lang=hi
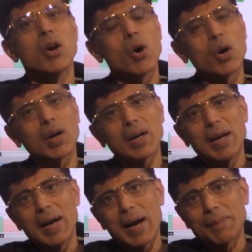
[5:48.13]
और
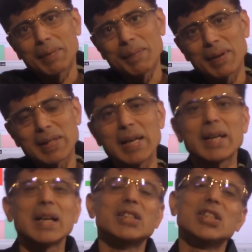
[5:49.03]
आपके पास
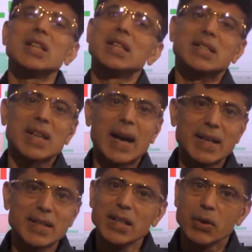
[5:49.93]
एक अच्छी
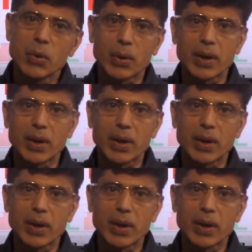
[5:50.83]
स्ट्रैटी होगी